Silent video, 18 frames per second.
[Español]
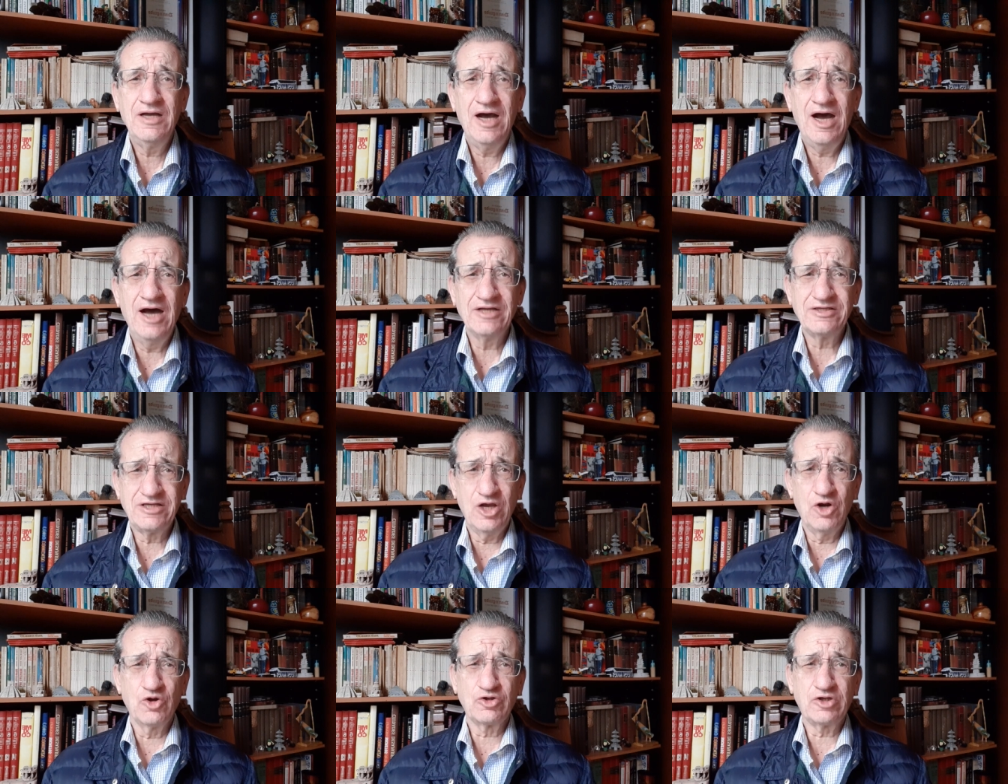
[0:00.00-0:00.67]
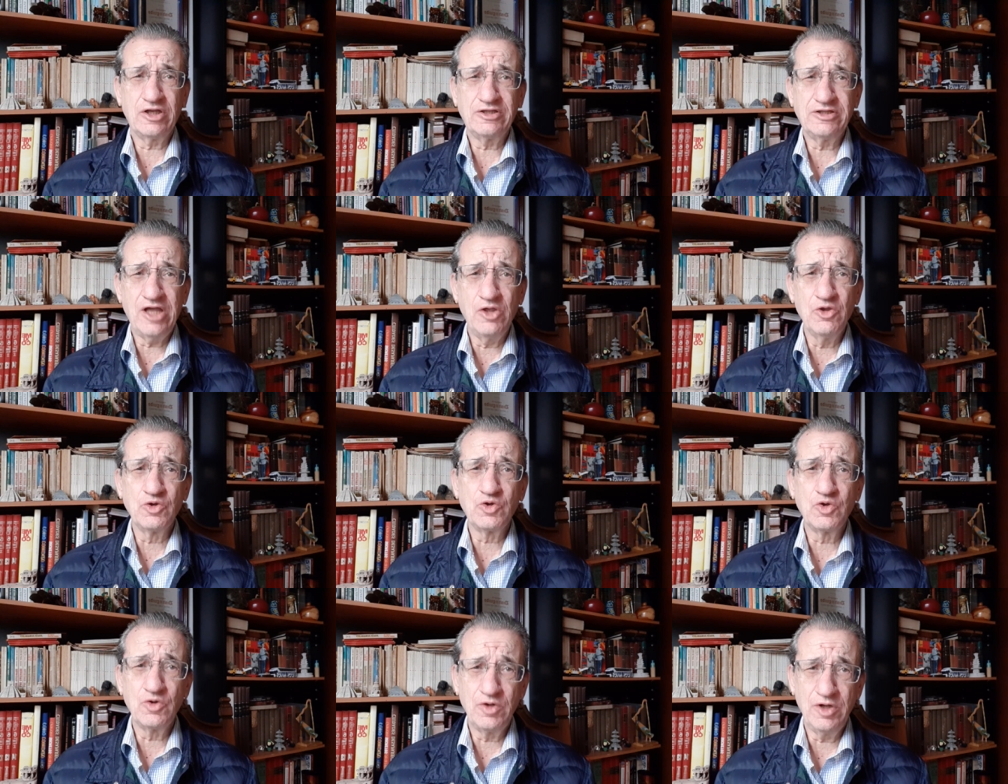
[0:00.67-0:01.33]
hacia los
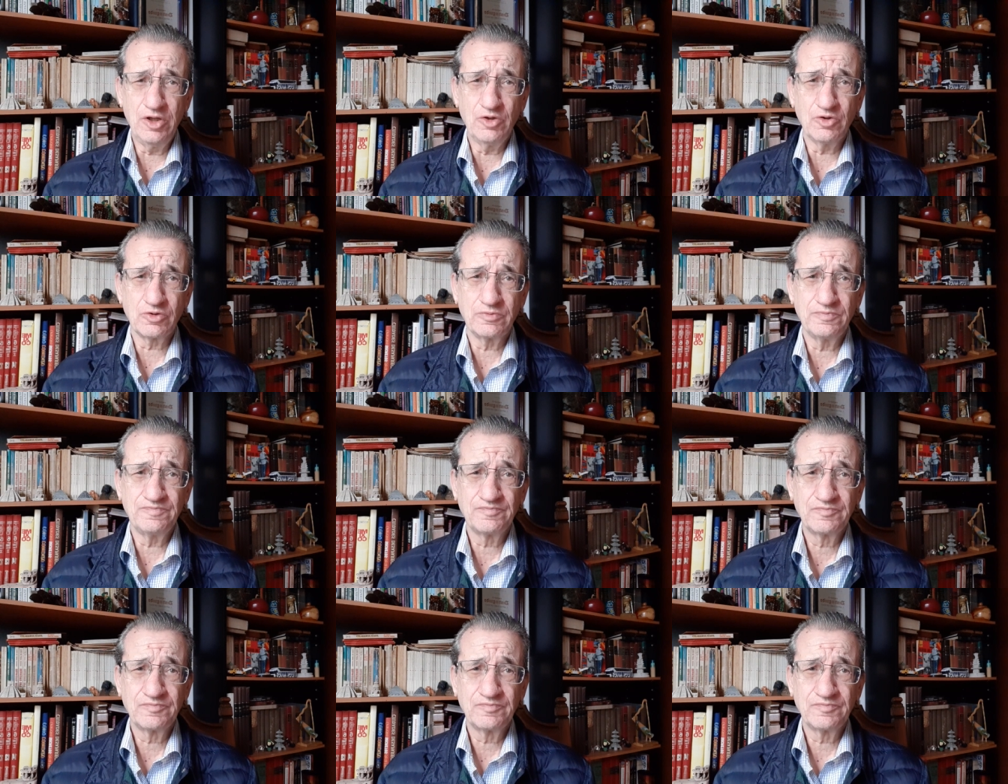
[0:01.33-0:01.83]
Estados Unidos.